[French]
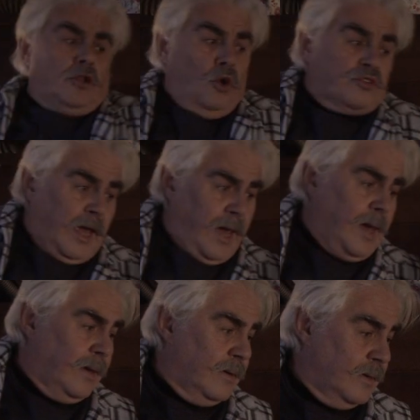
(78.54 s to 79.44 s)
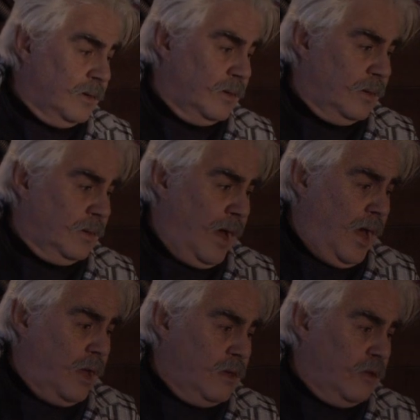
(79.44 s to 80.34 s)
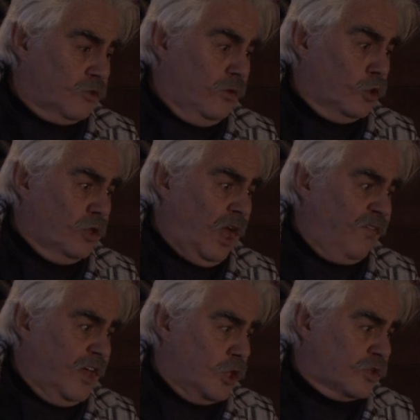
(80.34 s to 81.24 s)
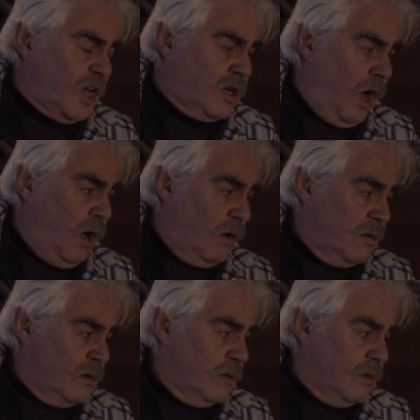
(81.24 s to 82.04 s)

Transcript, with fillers: de causer Hein Tu vas le tenir réveillé jusqu'à quand